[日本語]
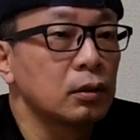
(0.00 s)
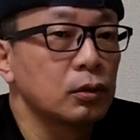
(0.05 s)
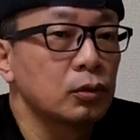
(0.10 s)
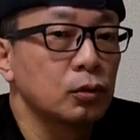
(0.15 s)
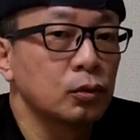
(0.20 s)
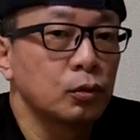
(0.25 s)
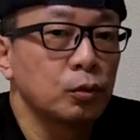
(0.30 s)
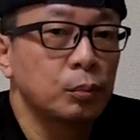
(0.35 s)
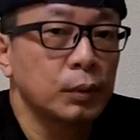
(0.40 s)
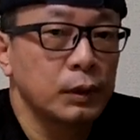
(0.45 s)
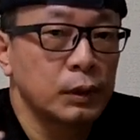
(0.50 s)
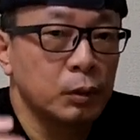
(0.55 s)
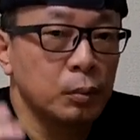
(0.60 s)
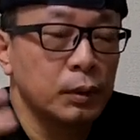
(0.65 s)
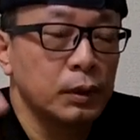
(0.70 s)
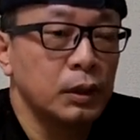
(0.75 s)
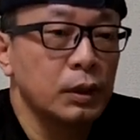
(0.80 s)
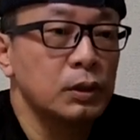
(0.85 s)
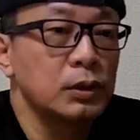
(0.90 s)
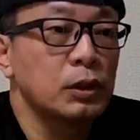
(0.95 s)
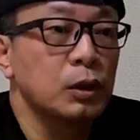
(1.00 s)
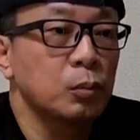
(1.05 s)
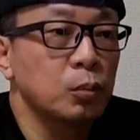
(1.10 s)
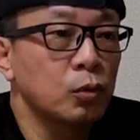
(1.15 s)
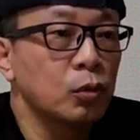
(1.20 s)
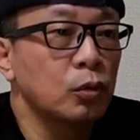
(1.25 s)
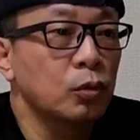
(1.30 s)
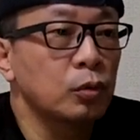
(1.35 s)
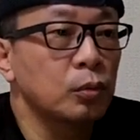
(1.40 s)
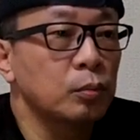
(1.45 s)
そのバタバタして
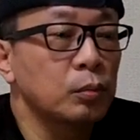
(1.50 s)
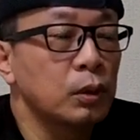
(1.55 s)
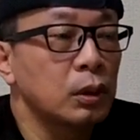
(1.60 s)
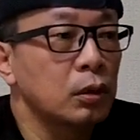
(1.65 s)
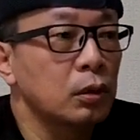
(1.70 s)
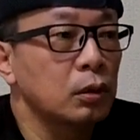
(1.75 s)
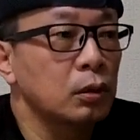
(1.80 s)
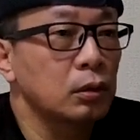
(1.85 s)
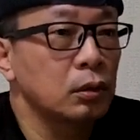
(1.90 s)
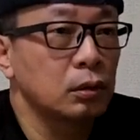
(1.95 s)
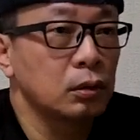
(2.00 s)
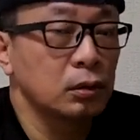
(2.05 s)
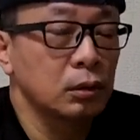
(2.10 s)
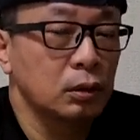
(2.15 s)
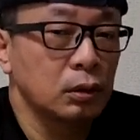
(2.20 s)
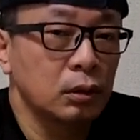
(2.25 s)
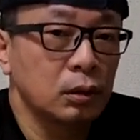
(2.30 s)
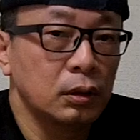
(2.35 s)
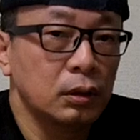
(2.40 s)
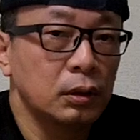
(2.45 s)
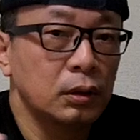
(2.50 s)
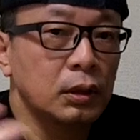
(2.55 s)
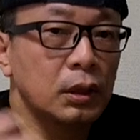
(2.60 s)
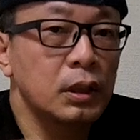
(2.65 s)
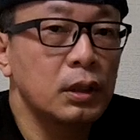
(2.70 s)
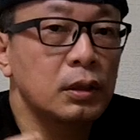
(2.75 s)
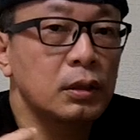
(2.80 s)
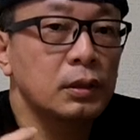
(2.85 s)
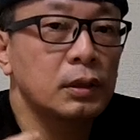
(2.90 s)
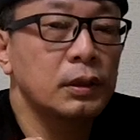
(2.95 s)
もまあ
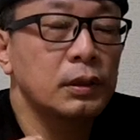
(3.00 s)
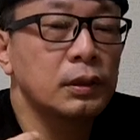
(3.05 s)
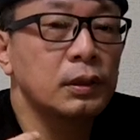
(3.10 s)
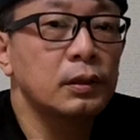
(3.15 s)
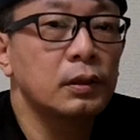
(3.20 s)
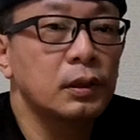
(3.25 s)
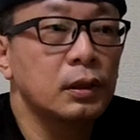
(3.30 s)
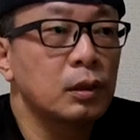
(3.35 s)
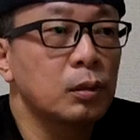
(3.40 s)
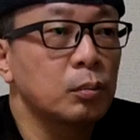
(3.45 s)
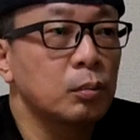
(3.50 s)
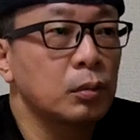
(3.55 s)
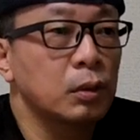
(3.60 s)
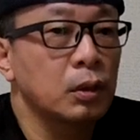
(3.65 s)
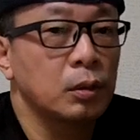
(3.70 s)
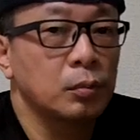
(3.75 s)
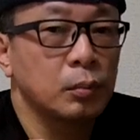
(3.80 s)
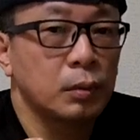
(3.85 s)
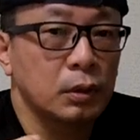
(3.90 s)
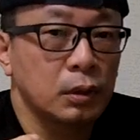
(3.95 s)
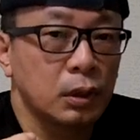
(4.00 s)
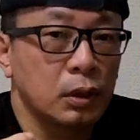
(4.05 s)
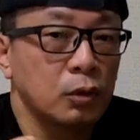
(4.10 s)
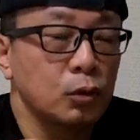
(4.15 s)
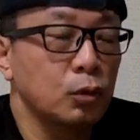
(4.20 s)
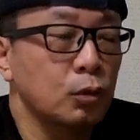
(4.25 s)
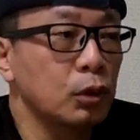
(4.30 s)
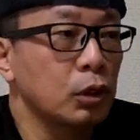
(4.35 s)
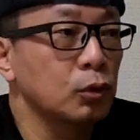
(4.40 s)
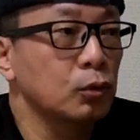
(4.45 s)
元気でいてたら、まあ、また
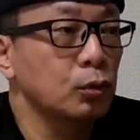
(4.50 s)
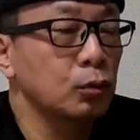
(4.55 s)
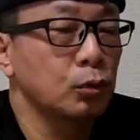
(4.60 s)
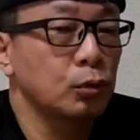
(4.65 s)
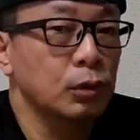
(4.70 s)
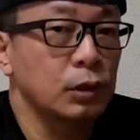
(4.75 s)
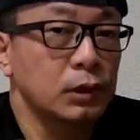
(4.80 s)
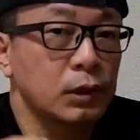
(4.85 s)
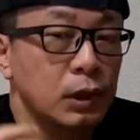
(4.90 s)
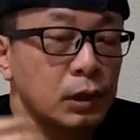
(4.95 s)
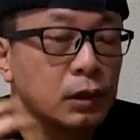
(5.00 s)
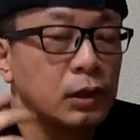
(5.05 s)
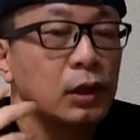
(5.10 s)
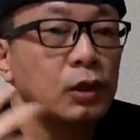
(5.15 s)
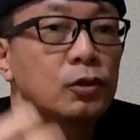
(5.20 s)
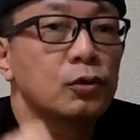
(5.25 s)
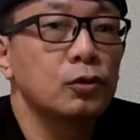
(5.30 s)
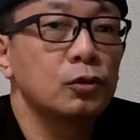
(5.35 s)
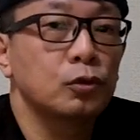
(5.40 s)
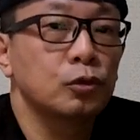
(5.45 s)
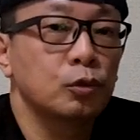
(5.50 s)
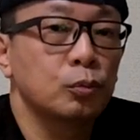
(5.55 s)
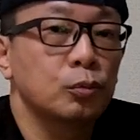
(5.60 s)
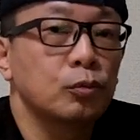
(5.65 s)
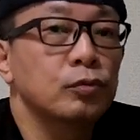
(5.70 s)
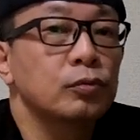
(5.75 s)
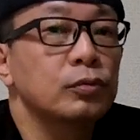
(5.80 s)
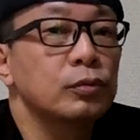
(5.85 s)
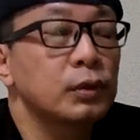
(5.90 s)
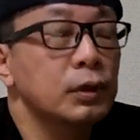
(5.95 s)
動画投稿は再開すると思
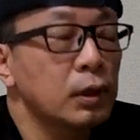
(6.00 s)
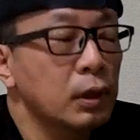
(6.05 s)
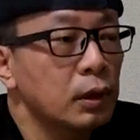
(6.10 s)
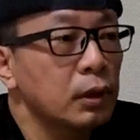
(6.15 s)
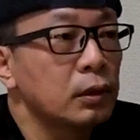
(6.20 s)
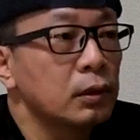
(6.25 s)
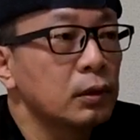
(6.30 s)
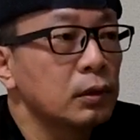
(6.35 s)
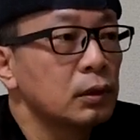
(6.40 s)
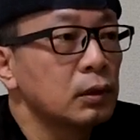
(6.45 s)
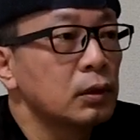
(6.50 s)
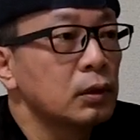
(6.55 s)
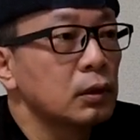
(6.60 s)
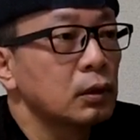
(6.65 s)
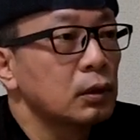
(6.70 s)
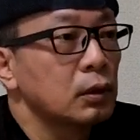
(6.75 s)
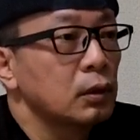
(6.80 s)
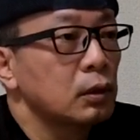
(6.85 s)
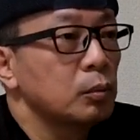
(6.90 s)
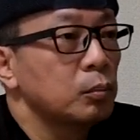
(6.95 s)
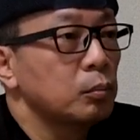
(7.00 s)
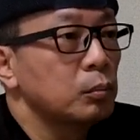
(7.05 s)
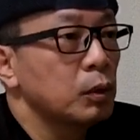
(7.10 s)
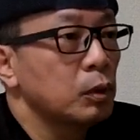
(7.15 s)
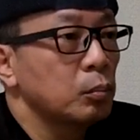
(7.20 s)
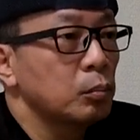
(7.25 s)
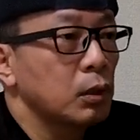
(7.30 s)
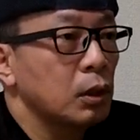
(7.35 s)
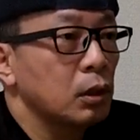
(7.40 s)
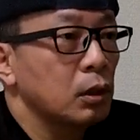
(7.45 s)
うんで
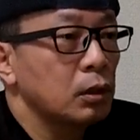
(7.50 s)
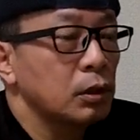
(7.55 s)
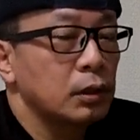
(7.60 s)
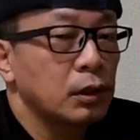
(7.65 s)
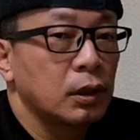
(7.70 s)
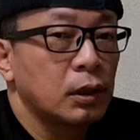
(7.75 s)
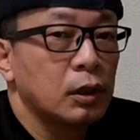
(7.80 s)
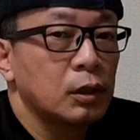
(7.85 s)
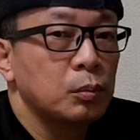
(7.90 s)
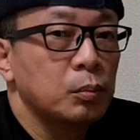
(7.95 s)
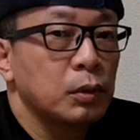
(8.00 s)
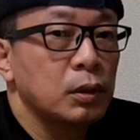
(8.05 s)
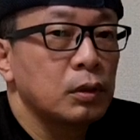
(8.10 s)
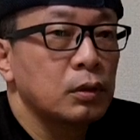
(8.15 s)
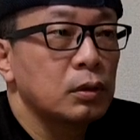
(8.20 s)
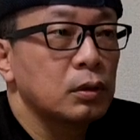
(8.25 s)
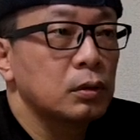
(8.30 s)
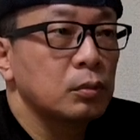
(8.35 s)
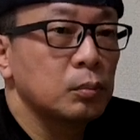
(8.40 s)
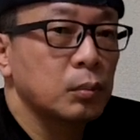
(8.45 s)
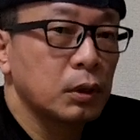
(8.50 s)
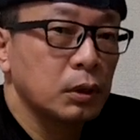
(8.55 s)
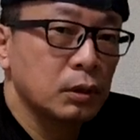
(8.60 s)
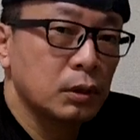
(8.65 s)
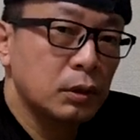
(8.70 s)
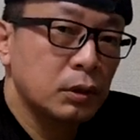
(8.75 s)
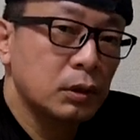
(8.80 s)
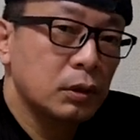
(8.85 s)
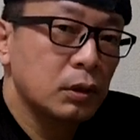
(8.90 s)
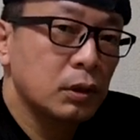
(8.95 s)
まあまあ気長に待っ
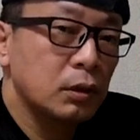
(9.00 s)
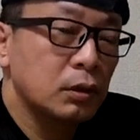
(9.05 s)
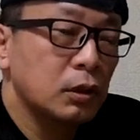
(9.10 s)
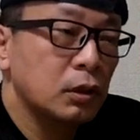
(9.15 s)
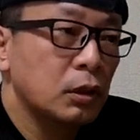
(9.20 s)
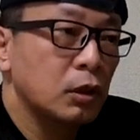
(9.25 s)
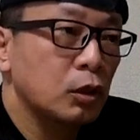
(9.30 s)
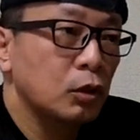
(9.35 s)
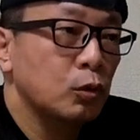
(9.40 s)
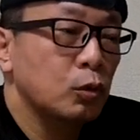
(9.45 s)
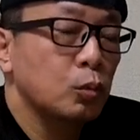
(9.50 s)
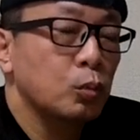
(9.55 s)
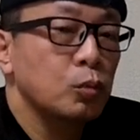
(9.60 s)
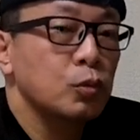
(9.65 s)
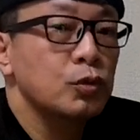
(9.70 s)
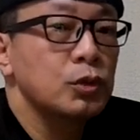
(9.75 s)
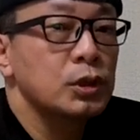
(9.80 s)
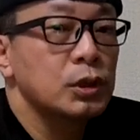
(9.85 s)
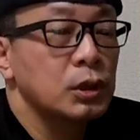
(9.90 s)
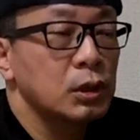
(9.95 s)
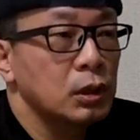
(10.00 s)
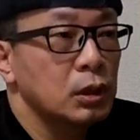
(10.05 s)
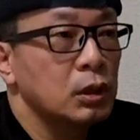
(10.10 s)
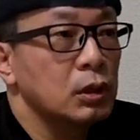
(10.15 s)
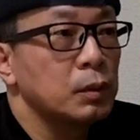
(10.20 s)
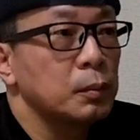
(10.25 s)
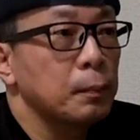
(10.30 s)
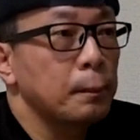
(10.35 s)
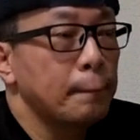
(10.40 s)
ていただいたらなと思うし、うん、